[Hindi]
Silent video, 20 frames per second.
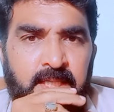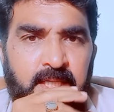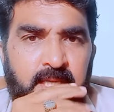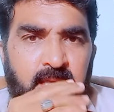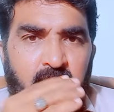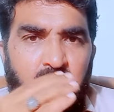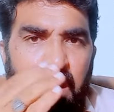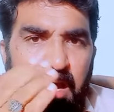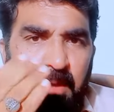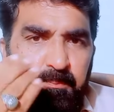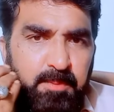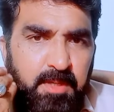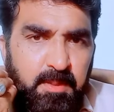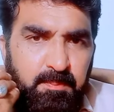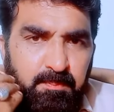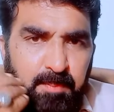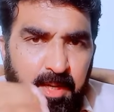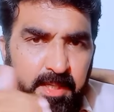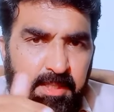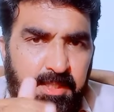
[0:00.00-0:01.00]
कि आपकी
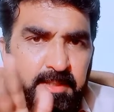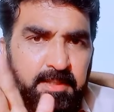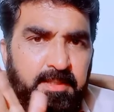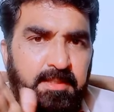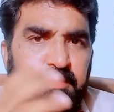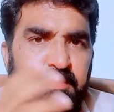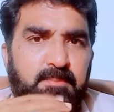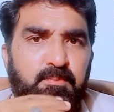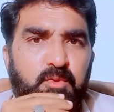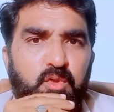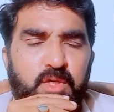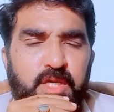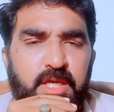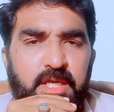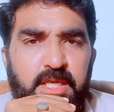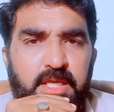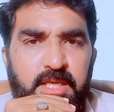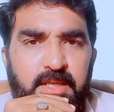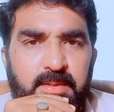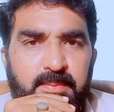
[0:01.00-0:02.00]
पार्टी खत्म हो
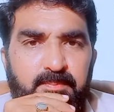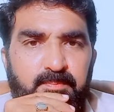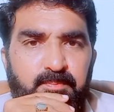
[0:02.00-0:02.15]
गई